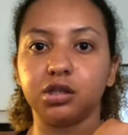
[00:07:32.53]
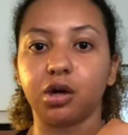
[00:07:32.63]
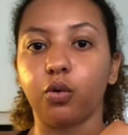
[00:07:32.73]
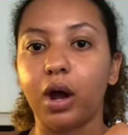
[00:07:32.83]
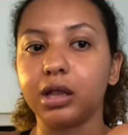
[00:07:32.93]

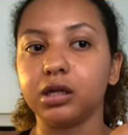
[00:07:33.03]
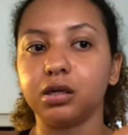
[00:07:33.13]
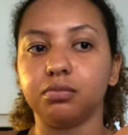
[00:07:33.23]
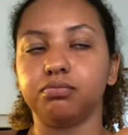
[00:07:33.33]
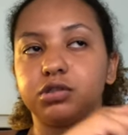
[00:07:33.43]
então
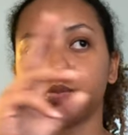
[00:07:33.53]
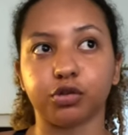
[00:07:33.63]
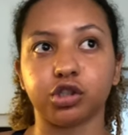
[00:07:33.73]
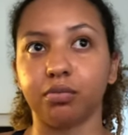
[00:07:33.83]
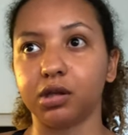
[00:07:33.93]
ela
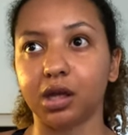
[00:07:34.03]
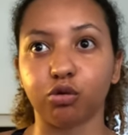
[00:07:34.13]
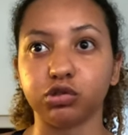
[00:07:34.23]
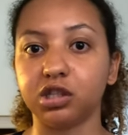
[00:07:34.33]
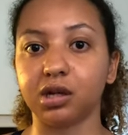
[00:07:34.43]
supostamente é
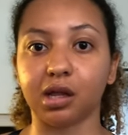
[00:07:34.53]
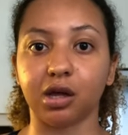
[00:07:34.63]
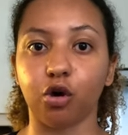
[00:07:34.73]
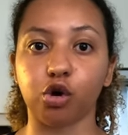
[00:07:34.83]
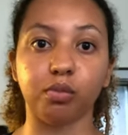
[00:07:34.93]

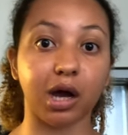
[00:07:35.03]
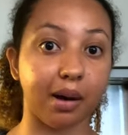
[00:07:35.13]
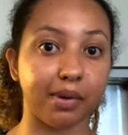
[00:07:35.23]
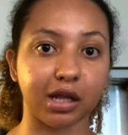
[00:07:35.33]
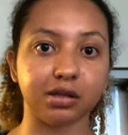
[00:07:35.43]
considerada agora uma
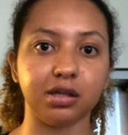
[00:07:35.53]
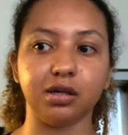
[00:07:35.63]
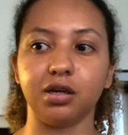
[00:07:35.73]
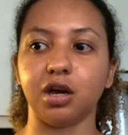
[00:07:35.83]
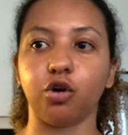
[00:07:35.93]
câmara
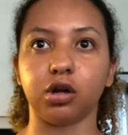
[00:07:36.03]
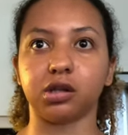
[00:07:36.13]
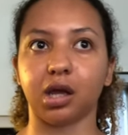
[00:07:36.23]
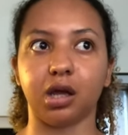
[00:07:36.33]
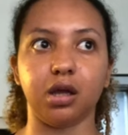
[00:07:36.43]
antiga e agora
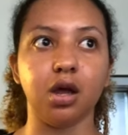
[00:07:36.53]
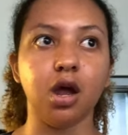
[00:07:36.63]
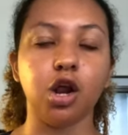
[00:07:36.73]
tem